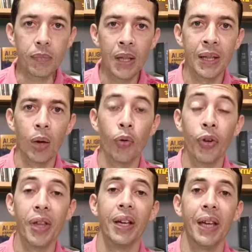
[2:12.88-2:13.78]
Então eu
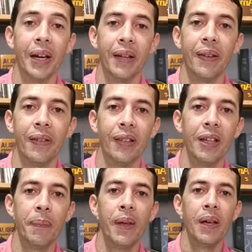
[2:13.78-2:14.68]
venho aqui
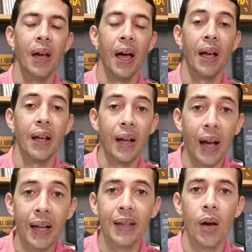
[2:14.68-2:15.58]
agradecer a
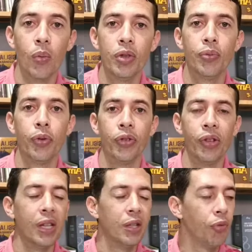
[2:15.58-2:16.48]
cada um de
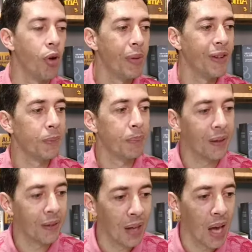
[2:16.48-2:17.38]
vocês de forma
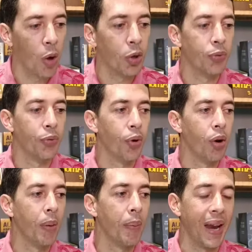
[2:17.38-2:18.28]
especial, de
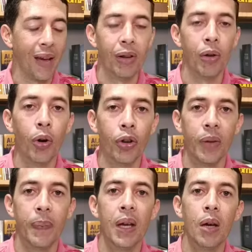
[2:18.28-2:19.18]
forma
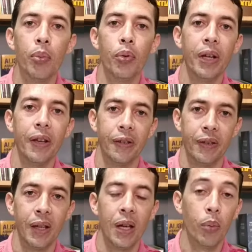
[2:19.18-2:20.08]
maravilhosa por
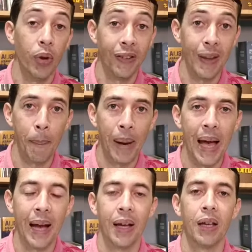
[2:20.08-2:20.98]
este, por essa
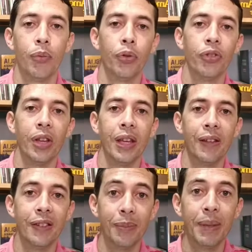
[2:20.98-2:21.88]
placa que
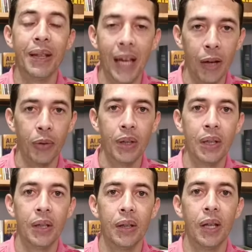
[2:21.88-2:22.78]
vocês me deram
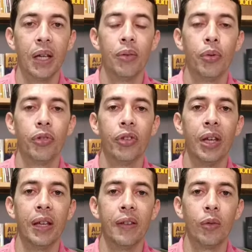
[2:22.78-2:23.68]
né, que
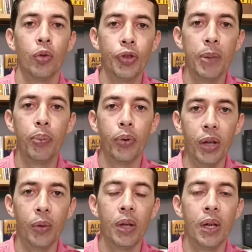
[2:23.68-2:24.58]
vocês
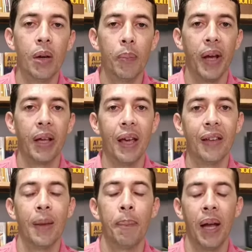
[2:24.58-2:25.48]
contribuíram para que
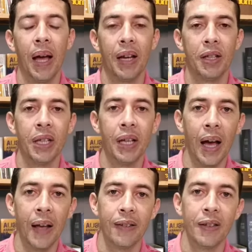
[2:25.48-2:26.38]
essa placa
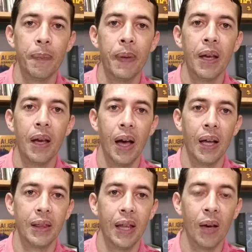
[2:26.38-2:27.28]
chegasse
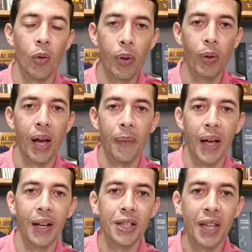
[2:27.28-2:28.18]
até o meu lar.
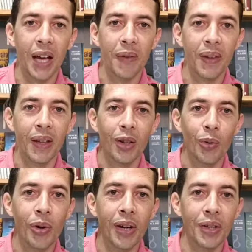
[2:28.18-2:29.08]
Ali está
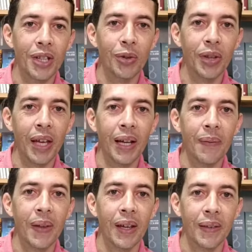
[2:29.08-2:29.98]
o cantinho
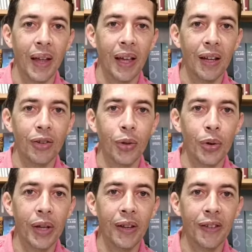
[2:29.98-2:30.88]
dela, naqueles
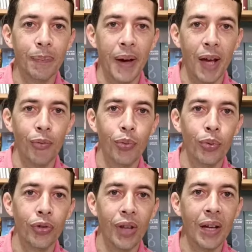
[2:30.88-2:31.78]
dois
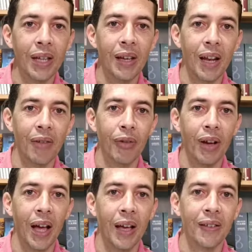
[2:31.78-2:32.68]
parafusos ali, ela vai
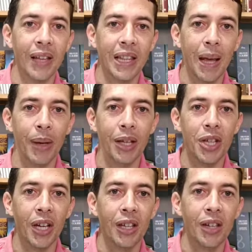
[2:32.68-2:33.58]
ficar
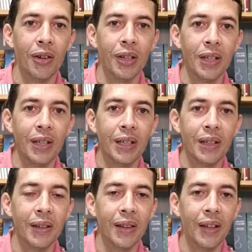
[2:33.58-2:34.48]
exatamente aqui, ó,
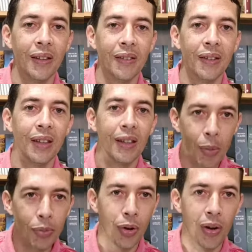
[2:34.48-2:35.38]
nesse...
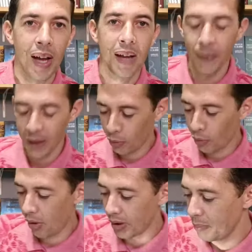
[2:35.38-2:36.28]
Vamos colocar? Vou
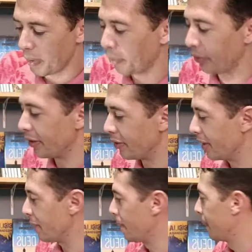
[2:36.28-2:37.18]
colocar aqui para vocês verem.